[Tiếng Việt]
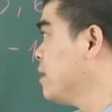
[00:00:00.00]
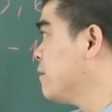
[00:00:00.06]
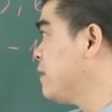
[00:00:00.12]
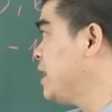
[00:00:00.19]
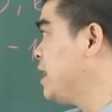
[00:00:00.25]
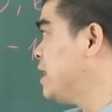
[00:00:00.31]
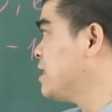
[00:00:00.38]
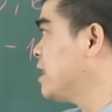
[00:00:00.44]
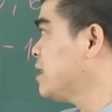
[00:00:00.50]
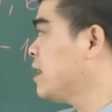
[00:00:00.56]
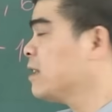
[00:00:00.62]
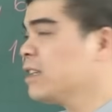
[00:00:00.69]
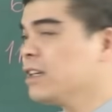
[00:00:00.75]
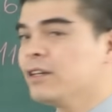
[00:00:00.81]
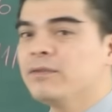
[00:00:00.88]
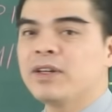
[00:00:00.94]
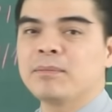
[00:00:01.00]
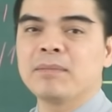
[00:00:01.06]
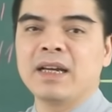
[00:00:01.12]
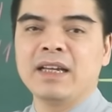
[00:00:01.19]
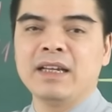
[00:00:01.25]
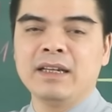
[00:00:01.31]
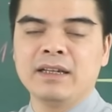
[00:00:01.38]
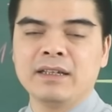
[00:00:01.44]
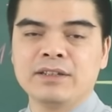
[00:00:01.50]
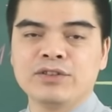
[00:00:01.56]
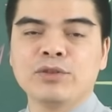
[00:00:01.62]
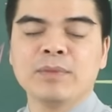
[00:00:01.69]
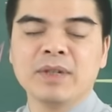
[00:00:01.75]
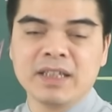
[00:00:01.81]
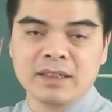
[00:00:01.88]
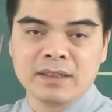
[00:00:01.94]
Và để gia tăng thêm cái vận may
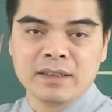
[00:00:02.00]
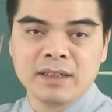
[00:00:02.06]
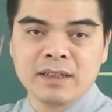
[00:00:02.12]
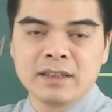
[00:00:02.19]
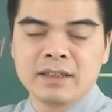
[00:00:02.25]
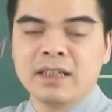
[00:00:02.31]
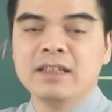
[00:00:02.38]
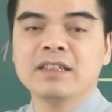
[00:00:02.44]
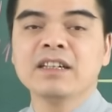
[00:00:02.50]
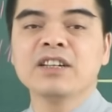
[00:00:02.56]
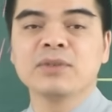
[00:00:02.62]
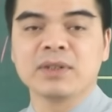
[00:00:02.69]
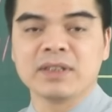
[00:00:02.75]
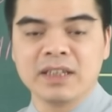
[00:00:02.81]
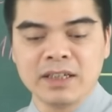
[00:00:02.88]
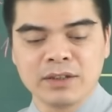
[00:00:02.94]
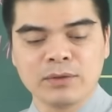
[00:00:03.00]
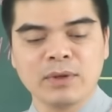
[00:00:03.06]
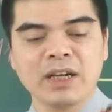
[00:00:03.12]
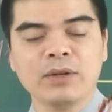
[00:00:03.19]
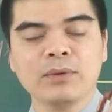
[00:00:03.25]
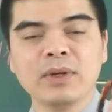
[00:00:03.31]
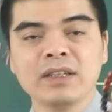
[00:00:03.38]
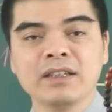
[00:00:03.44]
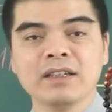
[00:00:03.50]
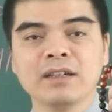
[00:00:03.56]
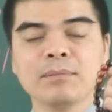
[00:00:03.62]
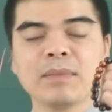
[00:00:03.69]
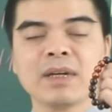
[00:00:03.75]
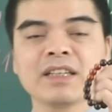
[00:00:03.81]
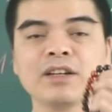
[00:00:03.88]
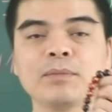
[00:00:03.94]
cho mình thì những người tuổi Thìn cũng hãy luôn nhớ
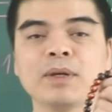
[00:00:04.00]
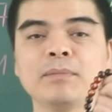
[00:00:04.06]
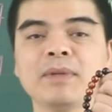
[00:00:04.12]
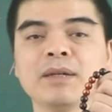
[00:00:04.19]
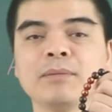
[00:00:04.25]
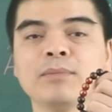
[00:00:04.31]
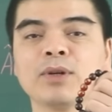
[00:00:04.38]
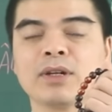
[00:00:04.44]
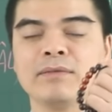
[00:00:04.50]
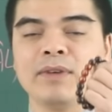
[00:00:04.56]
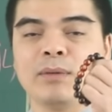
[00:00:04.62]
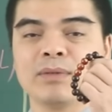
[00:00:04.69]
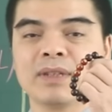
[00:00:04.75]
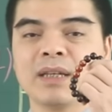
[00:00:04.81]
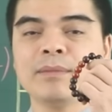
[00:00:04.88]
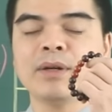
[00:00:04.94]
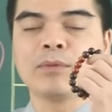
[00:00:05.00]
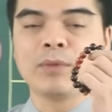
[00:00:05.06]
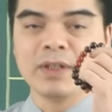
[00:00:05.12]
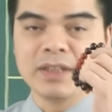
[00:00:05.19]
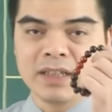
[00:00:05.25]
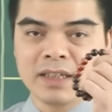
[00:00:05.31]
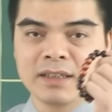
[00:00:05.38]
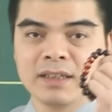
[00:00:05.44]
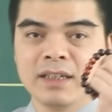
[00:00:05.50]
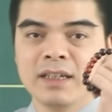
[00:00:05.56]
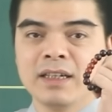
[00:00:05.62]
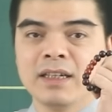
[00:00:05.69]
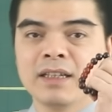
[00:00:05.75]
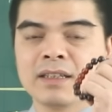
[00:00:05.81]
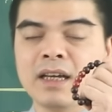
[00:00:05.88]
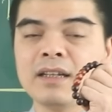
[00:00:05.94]
mang theo bên mình một cái vòng tam hợp quý nhân
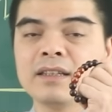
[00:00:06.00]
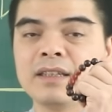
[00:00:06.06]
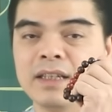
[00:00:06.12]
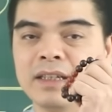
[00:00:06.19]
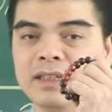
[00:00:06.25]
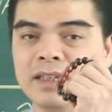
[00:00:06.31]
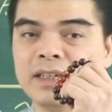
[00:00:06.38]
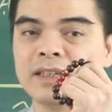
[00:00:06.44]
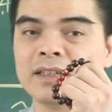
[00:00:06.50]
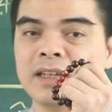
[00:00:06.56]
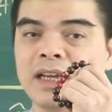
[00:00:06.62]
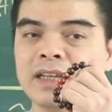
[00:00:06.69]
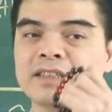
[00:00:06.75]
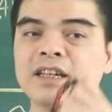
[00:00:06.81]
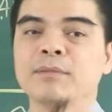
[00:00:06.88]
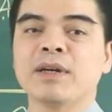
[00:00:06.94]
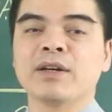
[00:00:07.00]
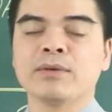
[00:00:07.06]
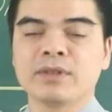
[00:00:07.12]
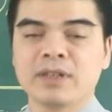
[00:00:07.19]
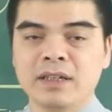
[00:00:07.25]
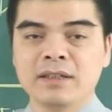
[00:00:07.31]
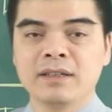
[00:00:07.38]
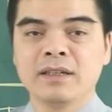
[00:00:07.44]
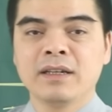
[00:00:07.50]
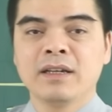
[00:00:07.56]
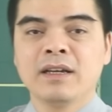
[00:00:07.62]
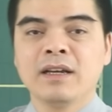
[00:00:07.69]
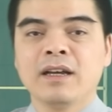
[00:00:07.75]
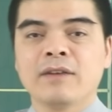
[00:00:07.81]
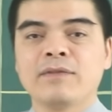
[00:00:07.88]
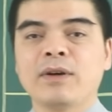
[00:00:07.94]
Thân Tý Thìn để trợ mệnh ngộ thân.
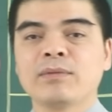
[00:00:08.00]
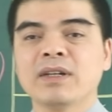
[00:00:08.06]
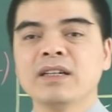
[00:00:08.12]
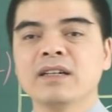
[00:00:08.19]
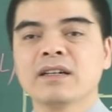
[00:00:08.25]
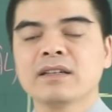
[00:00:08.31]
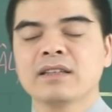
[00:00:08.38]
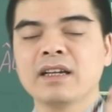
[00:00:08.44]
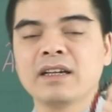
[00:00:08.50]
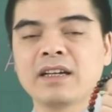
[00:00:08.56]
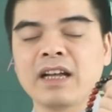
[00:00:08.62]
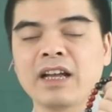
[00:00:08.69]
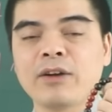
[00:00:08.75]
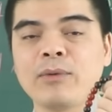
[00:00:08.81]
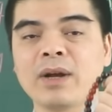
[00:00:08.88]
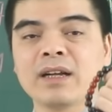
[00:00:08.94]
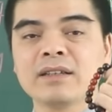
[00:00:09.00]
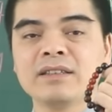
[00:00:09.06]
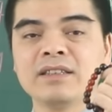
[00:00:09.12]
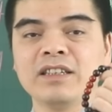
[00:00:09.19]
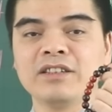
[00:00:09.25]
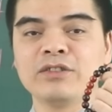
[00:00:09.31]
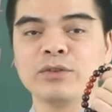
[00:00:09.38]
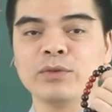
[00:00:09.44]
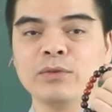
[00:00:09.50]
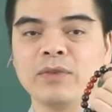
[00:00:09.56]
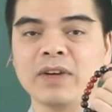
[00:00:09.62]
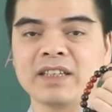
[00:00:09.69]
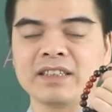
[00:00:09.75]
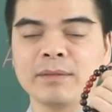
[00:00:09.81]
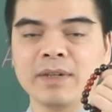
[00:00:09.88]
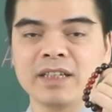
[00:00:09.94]
Vòng đã được các thầy khai quang, trì chú
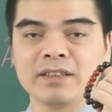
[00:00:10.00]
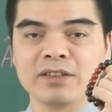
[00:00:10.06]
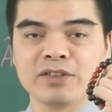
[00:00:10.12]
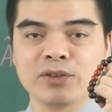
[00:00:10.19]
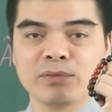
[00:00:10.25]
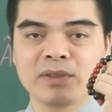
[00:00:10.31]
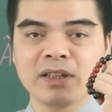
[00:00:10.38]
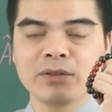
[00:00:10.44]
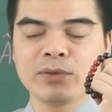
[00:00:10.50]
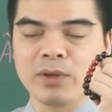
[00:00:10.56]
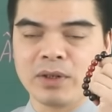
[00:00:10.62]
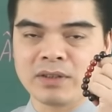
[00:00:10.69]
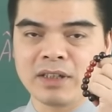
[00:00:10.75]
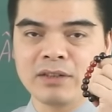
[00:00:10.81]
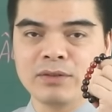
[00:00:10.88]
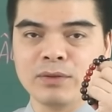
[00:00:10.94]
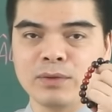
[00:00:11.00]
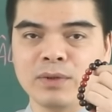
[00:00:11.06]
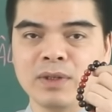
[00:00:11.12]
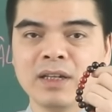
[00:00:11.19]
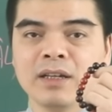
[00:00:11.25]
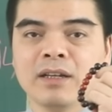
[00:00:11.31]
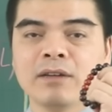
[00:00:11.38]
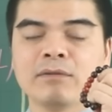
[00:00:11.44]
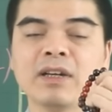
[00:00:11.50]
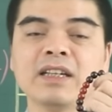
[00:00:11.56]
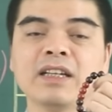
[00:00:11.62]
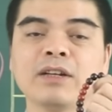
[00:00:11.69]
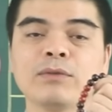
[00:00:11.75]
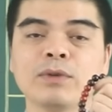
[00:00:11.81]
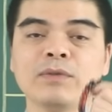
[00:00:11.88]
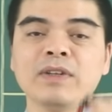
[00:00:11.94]
và xem ngày sử dụng theo tuổi của gia chủ, vậy
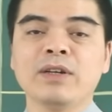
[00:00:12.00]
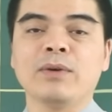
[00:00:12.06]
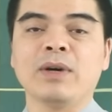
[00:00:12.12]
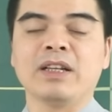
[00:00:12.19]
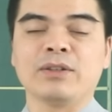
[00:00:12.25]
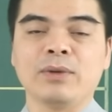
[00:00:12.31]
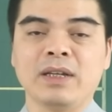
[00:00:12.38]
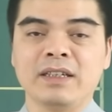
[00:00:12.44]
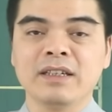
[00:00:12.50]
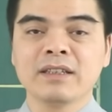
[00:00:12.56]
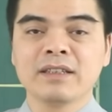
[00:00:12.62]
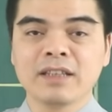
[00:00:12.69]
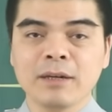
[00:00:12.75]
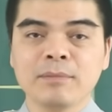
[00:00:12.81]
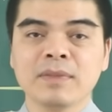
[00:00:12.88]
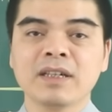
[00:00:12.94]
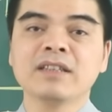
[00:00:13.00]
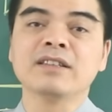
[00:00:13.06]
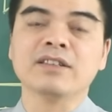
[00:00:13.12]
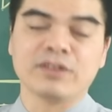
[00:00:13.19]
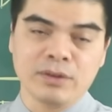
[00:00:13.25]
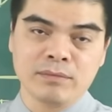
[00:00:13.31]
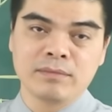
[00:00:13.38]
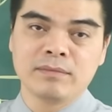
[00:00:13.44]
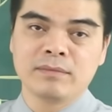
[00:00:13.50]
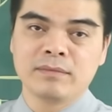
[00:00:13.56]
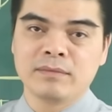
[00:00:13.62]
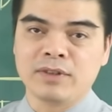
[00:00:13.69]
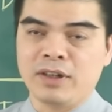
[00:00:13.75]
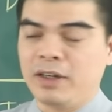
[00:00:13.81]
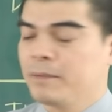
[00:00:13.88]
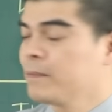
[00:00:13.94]
nên quý vị hoàn toàn yên tâm khi sử dụng.
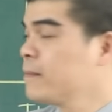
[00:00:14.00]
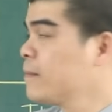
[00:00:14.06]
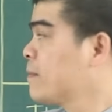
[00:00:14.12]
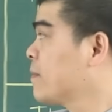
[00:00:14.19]
Đó.